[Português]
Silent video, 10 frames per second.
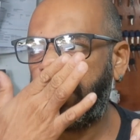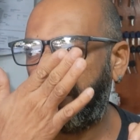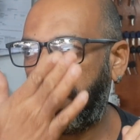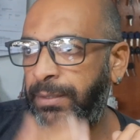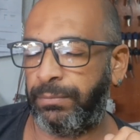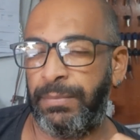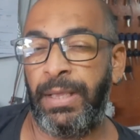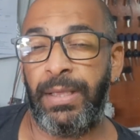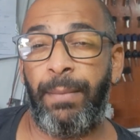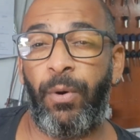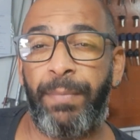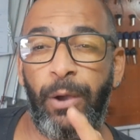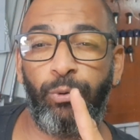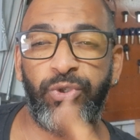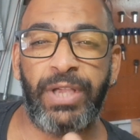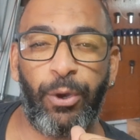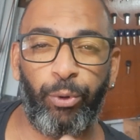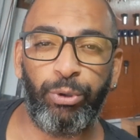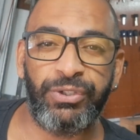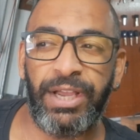tá? É bom para aguçar a
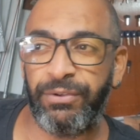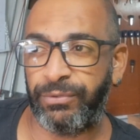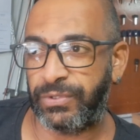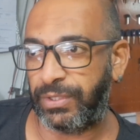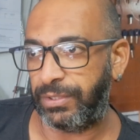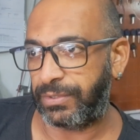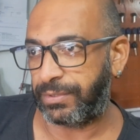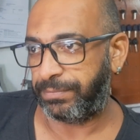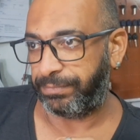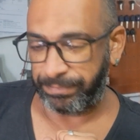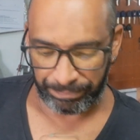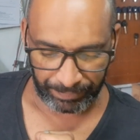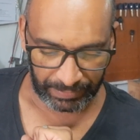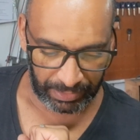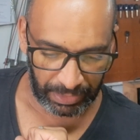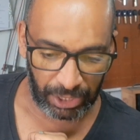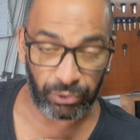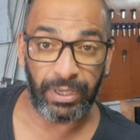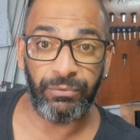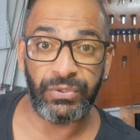curiosidade de vocês e
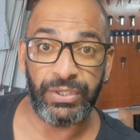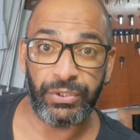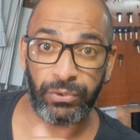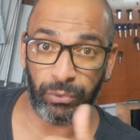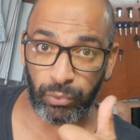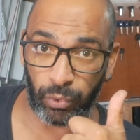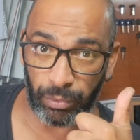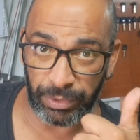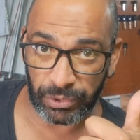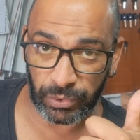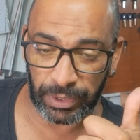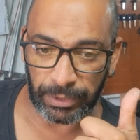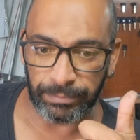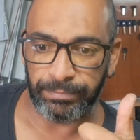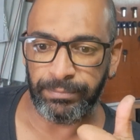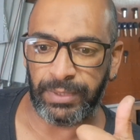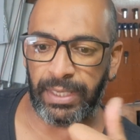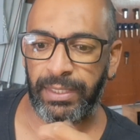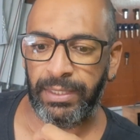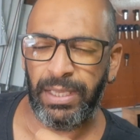ajudar vocês que estão no começo aí,
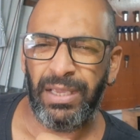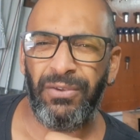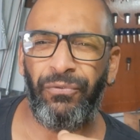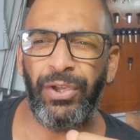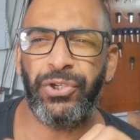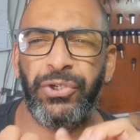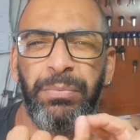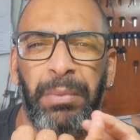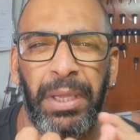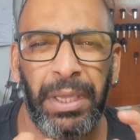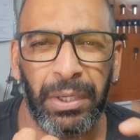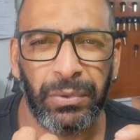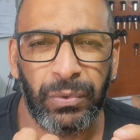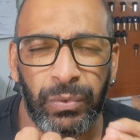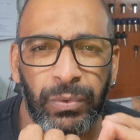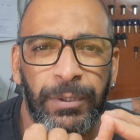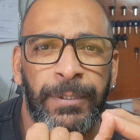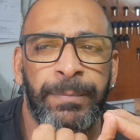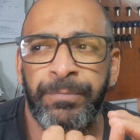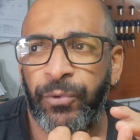tá? Investimento,
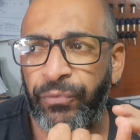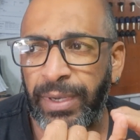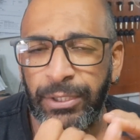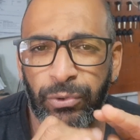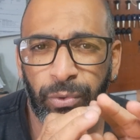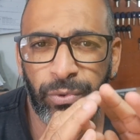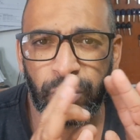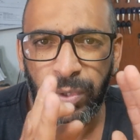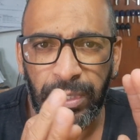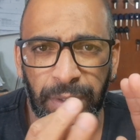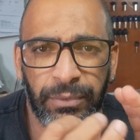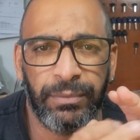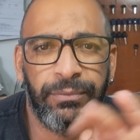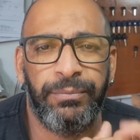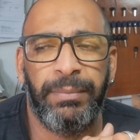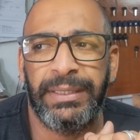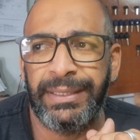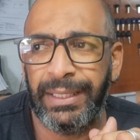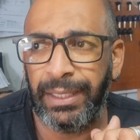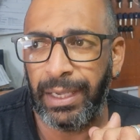vou falar de tudo isso aí,
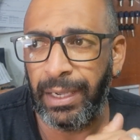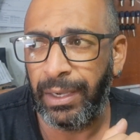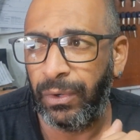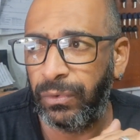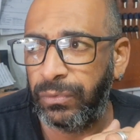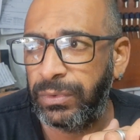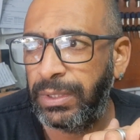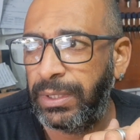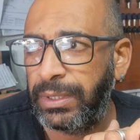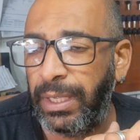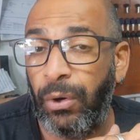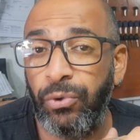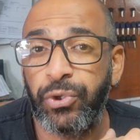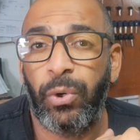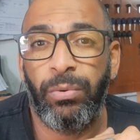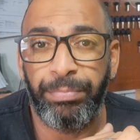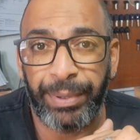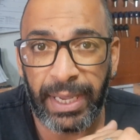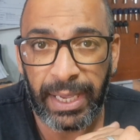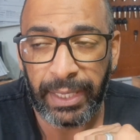material, né, onde
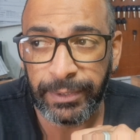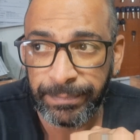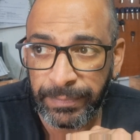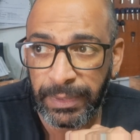comprar,